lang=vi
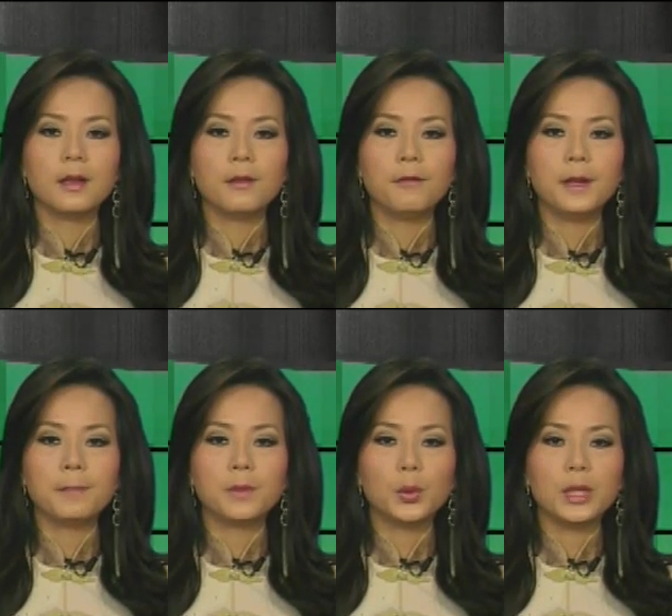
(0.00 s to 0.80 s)
phim
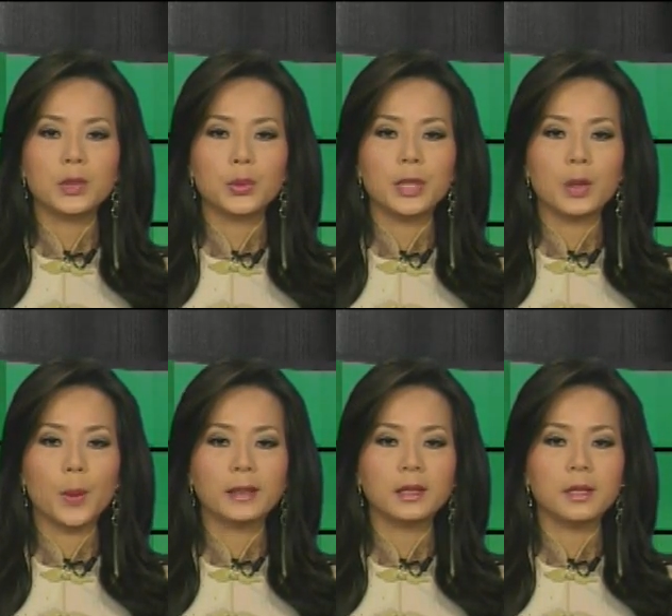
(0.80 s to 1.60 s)
tuyên truyền hỏa
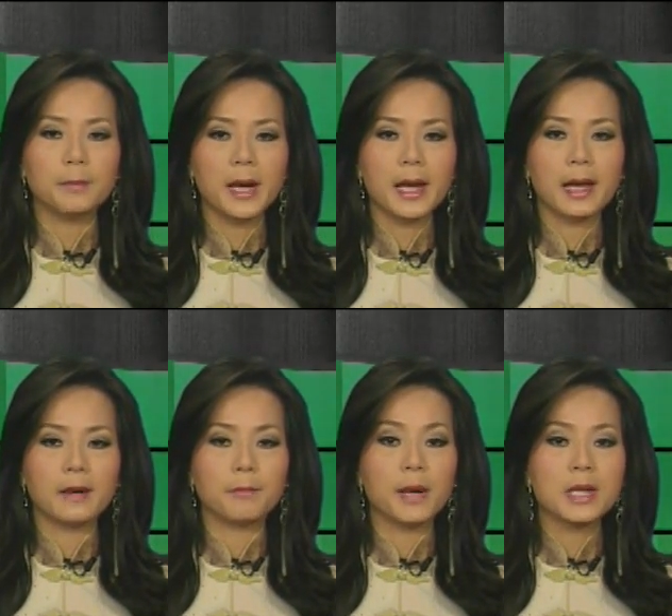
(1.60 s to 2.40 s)
tiễn Bắc Hàn
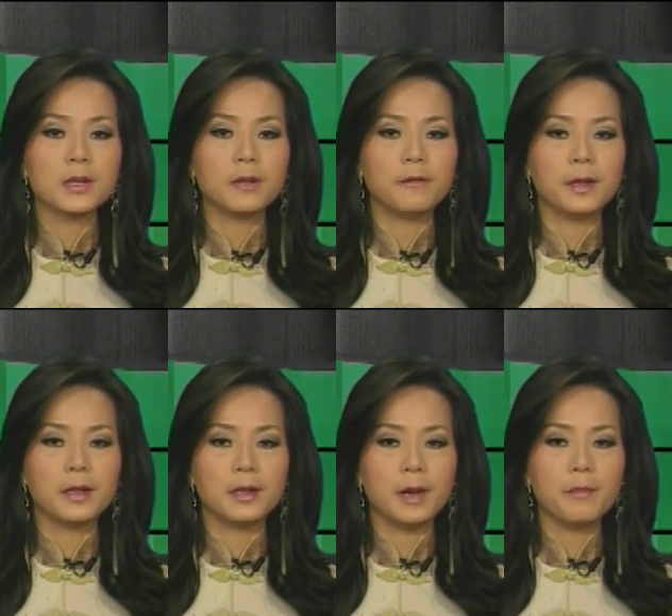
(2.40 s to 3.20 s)
bắn rơi phi cơ
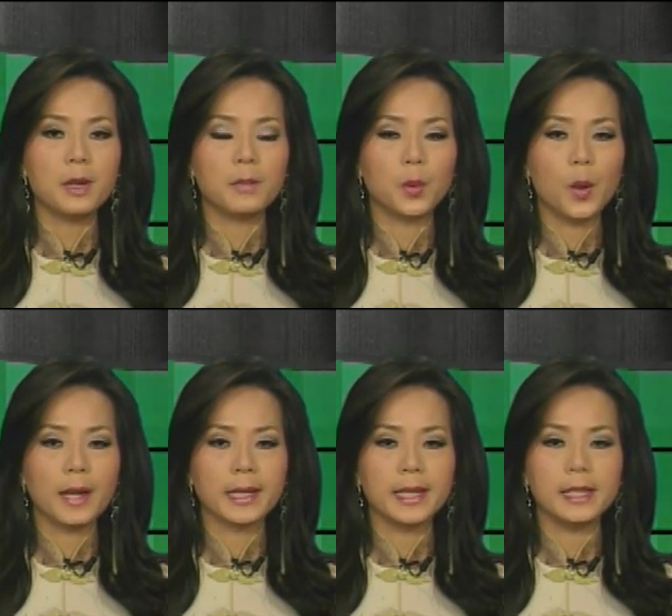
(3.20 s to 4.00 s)
ném bom của Hoa
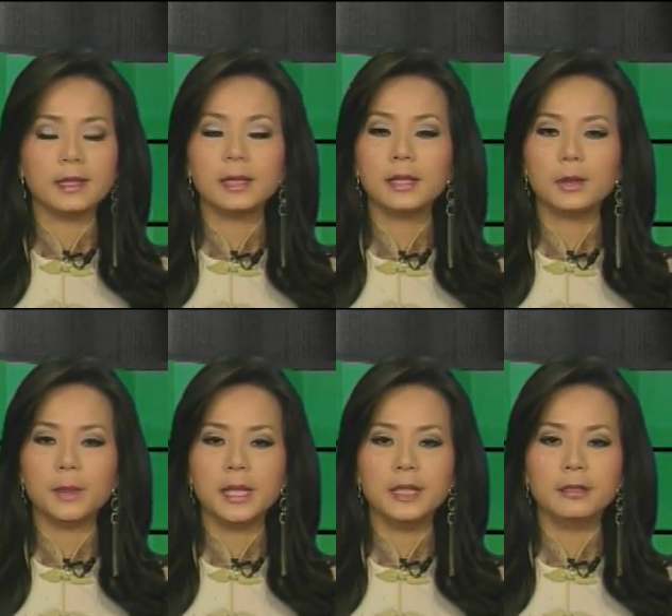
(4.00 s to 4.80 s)
Kỳ, tin từ Bình
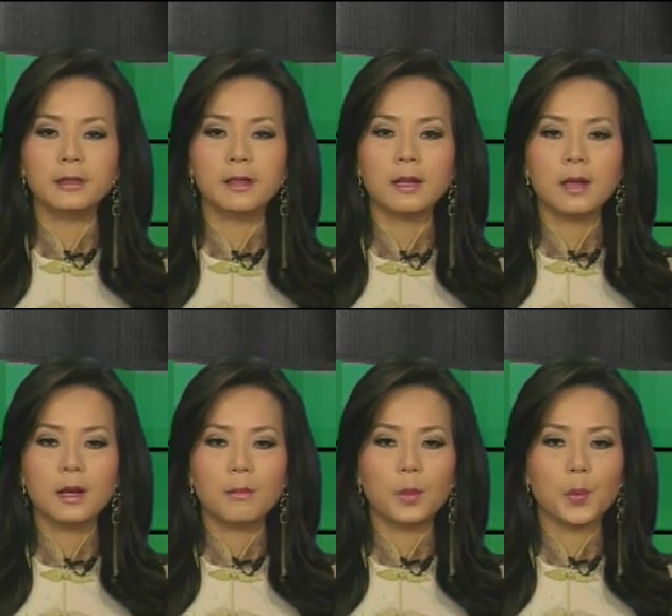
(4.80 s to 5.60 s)
Nhưỡng.
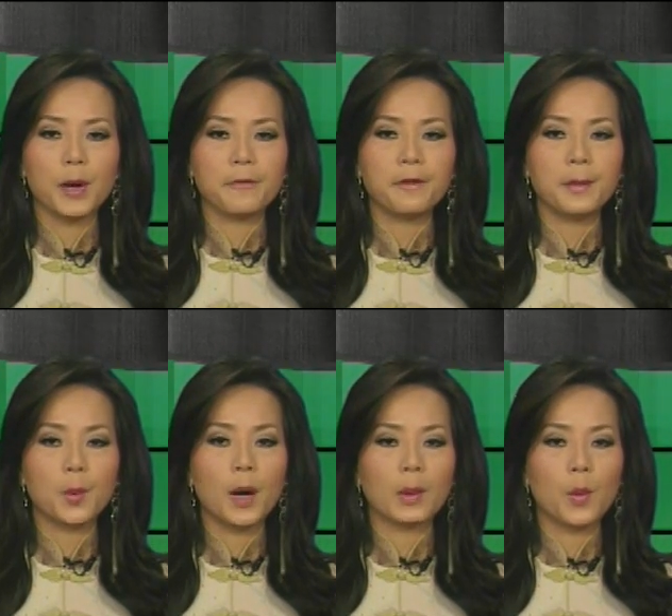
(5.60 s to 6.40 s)
Một đoạn phim
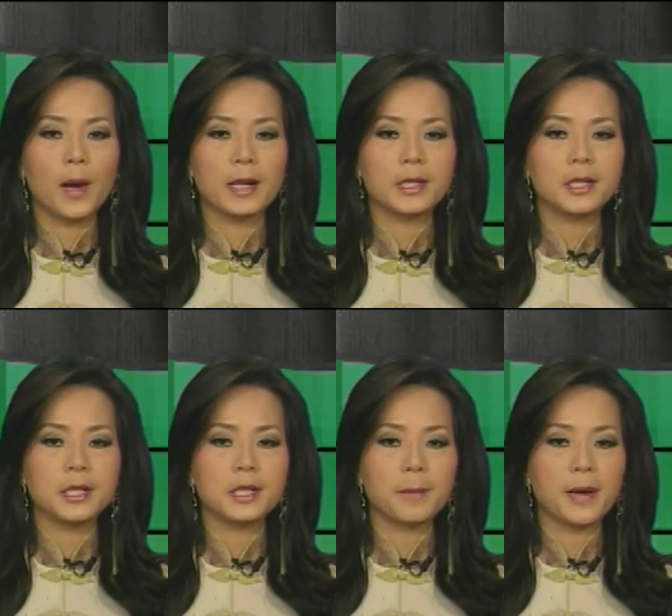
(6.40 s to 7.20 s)
hoạt họa trên
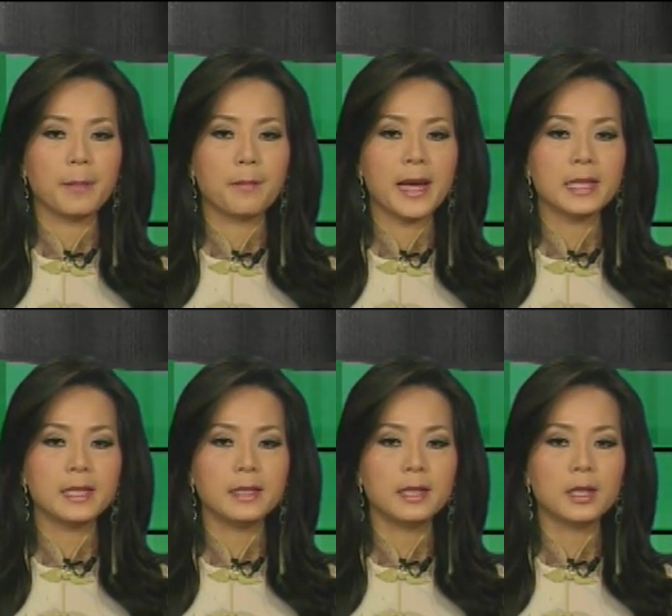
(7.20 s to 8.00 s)
trang mạng bán chính
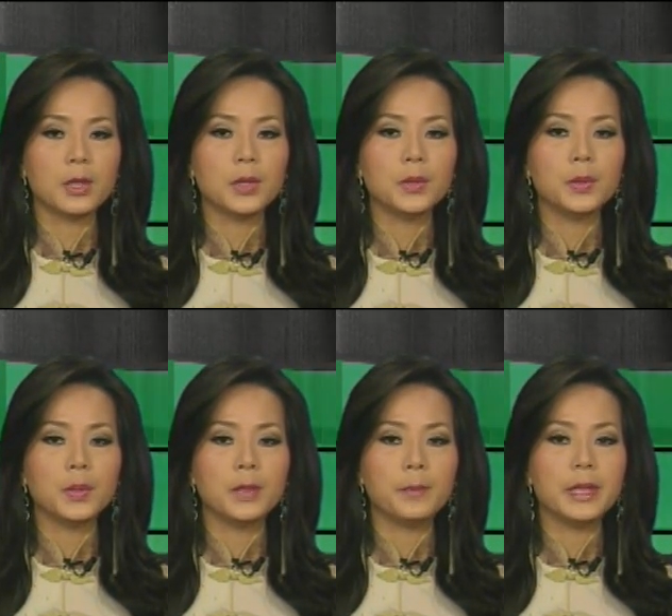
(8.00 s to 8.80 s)
thức Yuri
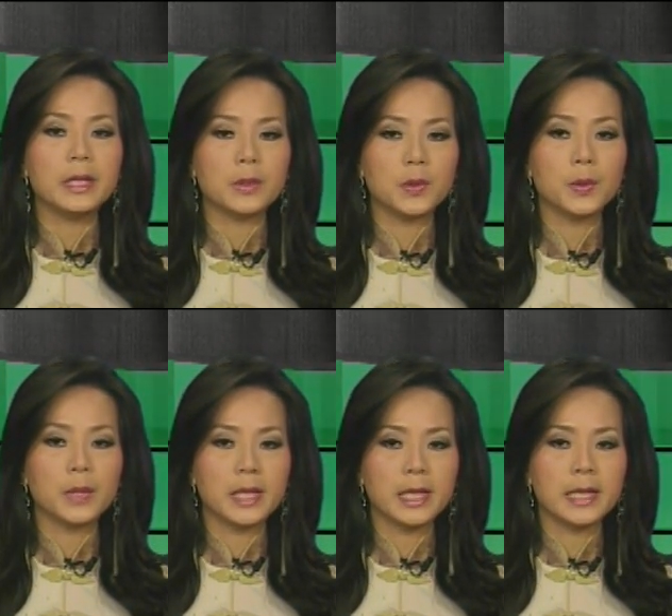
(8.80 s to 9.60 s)
Yurimin
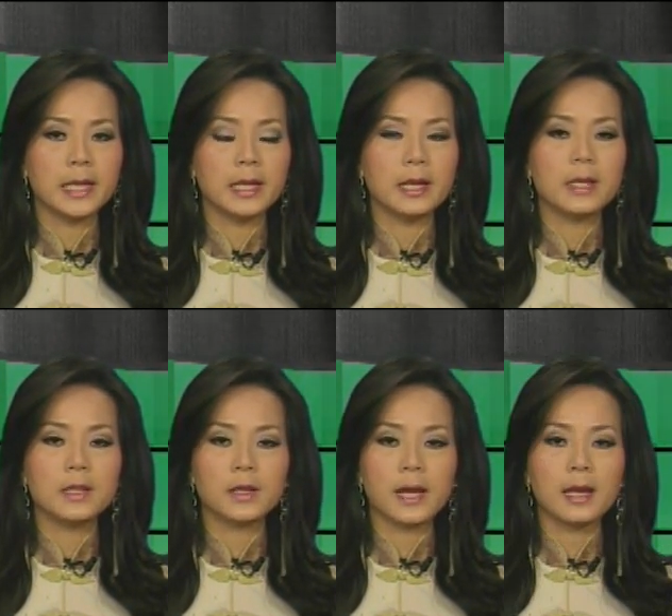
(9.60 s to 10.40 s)
Tsukiri cho
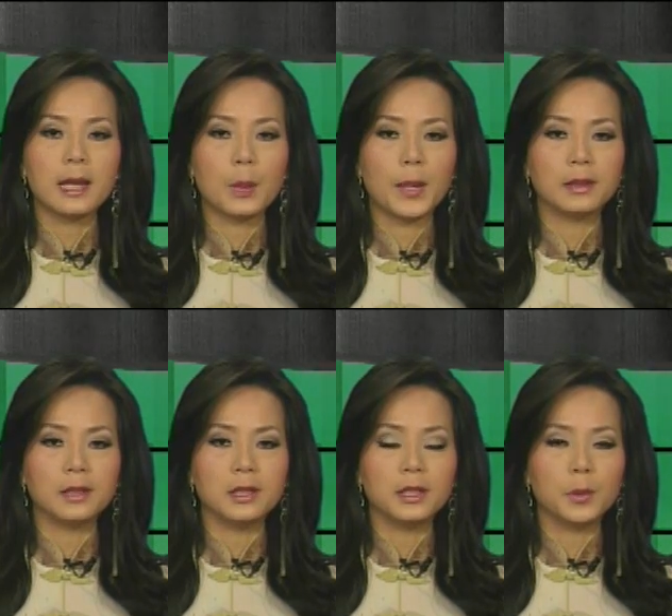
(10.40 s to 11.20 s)
thấy là hỏa tiễn
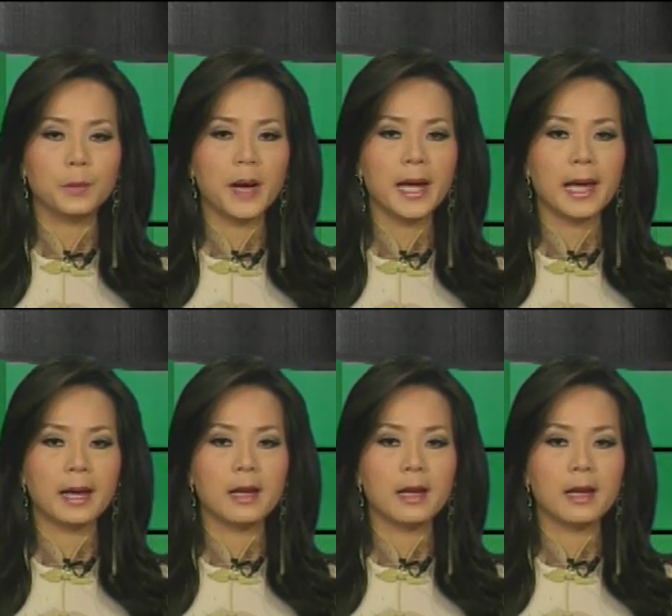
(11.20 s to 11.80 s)
của Bắc Hàn